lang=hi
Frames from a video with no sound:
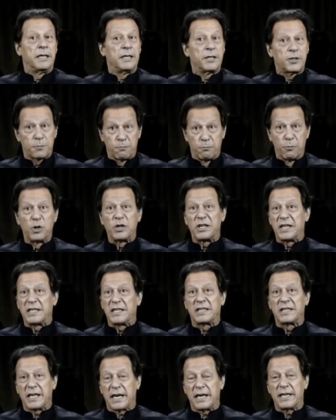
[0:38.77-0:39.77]
इस मुल्क की
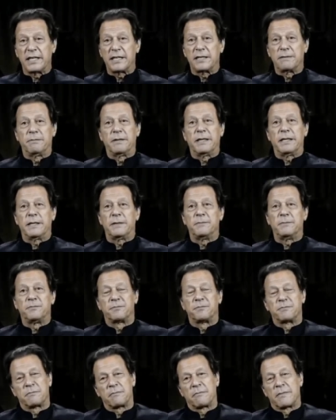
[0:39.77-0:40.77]
तारीख में
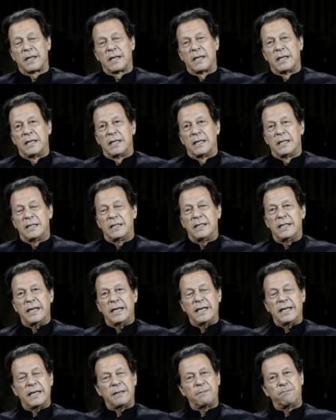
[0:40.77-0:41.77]
ये
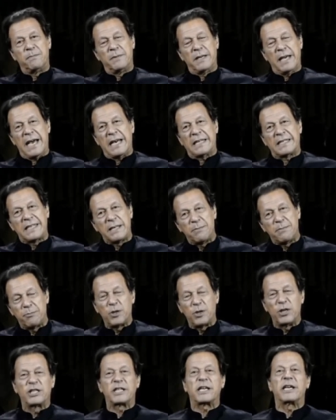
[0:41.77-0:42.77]
एक ऐसी
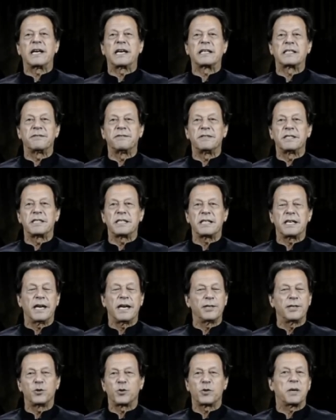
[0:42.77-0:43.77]
पॉलिटिकल एक्टिविटी
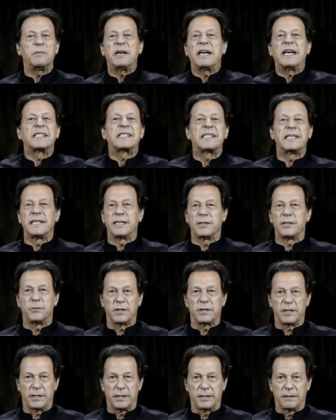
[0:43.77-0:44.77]
है जो कभी ऐसी नहीं
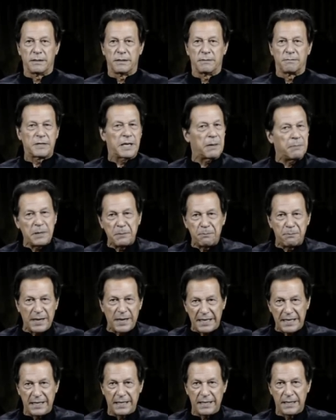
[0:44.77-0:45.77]
हुई कभी
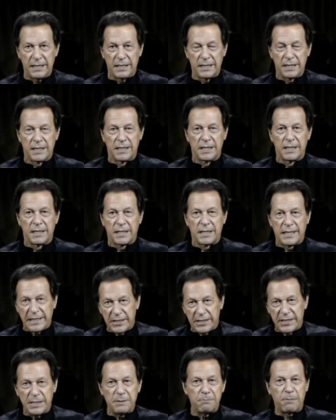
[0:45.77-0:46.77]
पहले
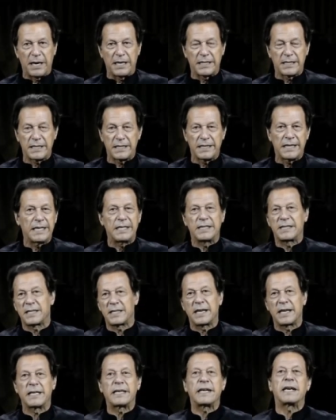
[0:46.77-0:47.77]
किसी पार्टी ने इस
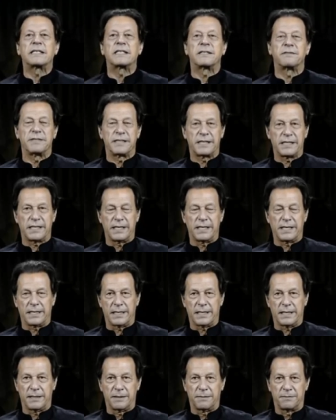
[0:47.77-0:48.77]
तरह की एक्टिविटी नहीं
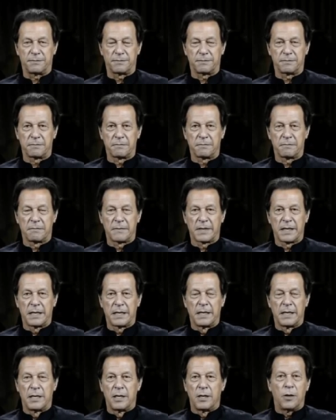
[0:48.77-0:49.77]
की
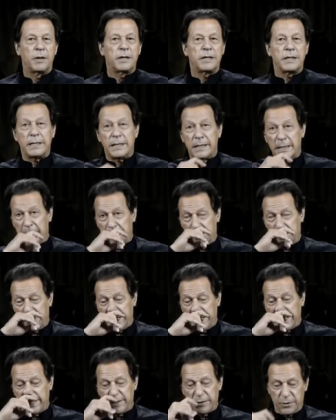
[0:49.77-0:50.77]
और ये
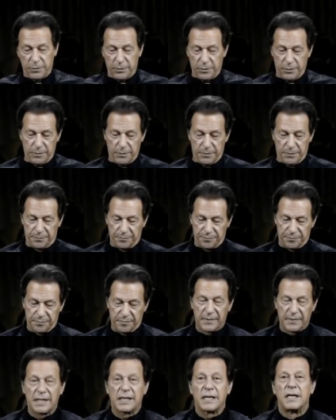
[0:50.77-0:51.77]
हमारी जो
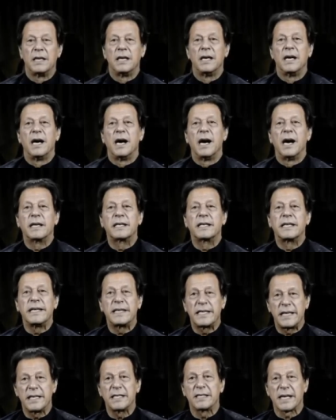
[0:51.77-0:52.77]

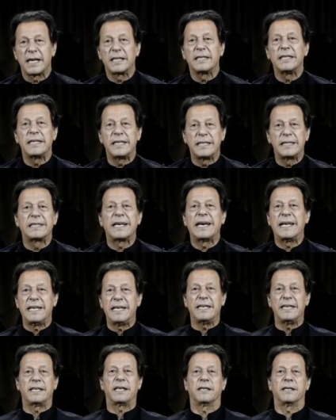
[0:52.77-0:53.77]
हकीकी आज़ादी की
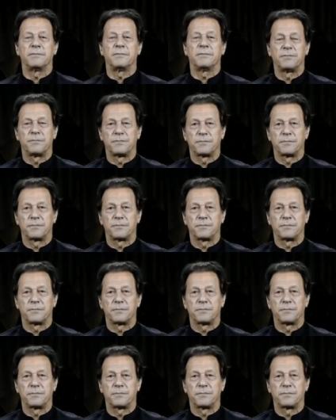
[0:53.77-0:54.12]
तहरीक है